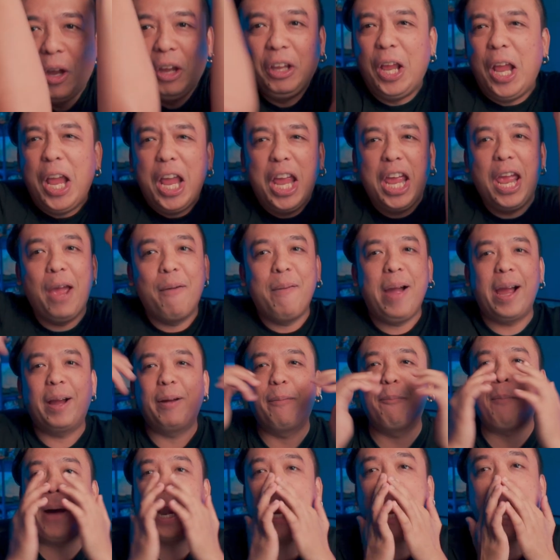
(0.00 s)
อีแม่ง
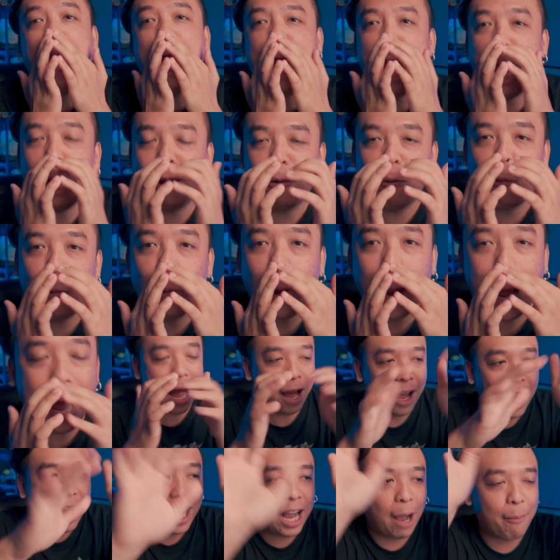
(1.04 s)
บันไลแล้วอูอ่ะ
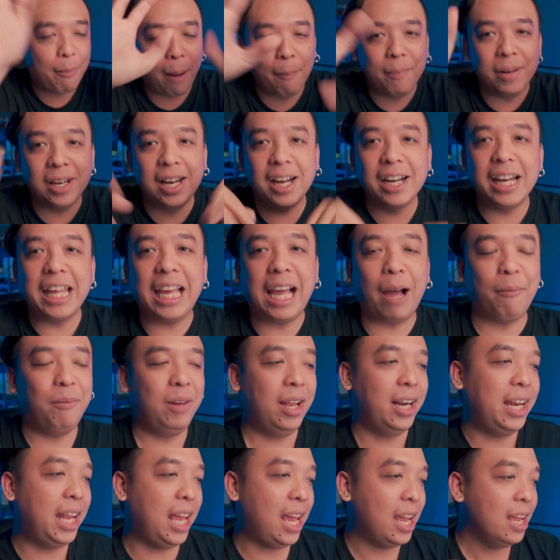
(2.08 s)
กลับกลับมาเรื่องนี้กับ
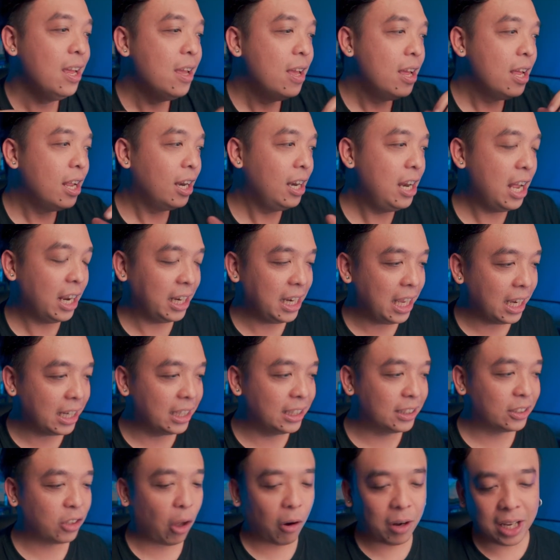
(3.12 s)
เรื่องนี้ เรื่องนี้คื
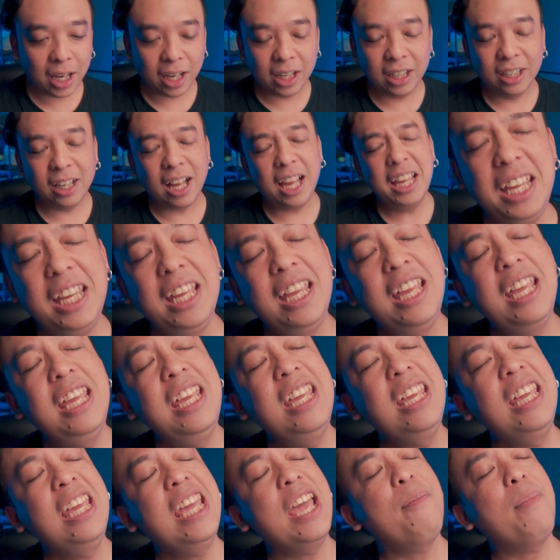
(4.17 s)
อตอนนี้คืออี
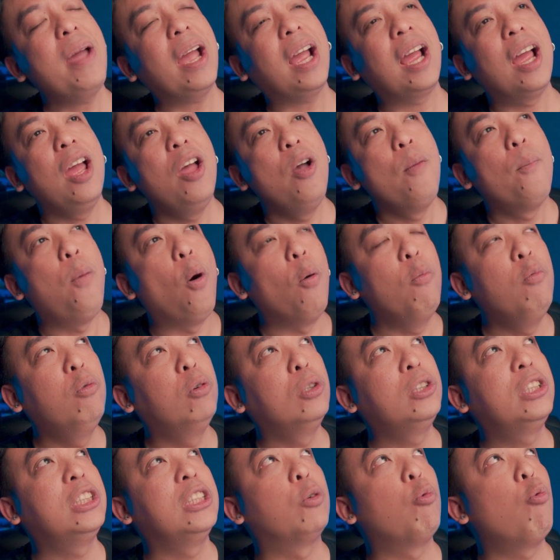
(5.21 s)
แม่งผม
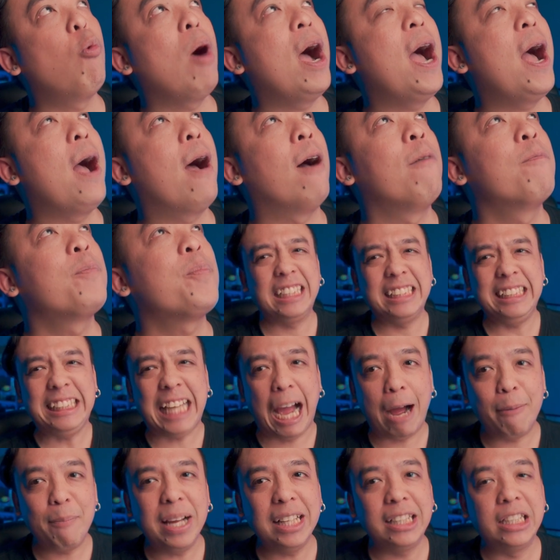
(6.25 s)
รู้สึกว่า
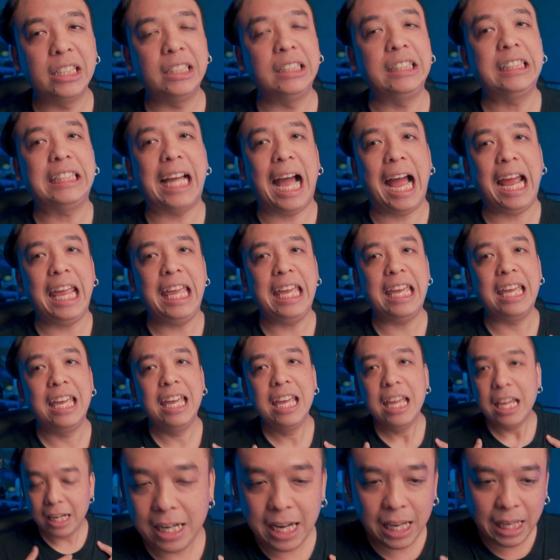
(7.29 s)
ยังไม่ถึงใจ
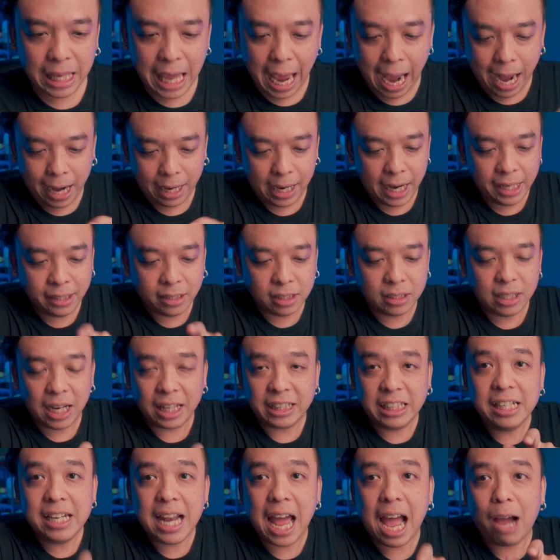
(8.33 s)
นี่อยากให้ถึง
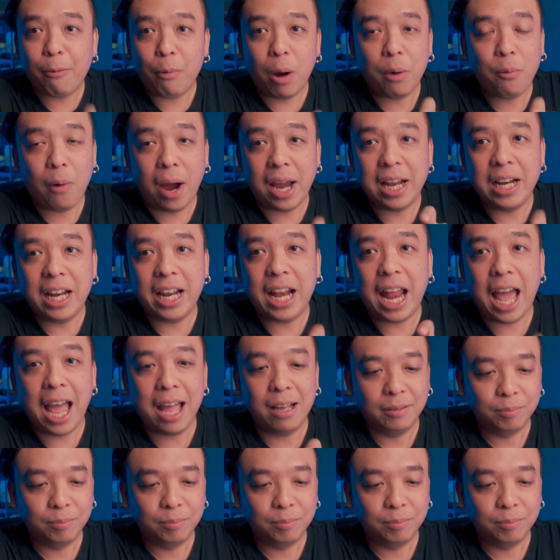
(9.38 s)
อาทิตย์หน้าไวๆเลยนะ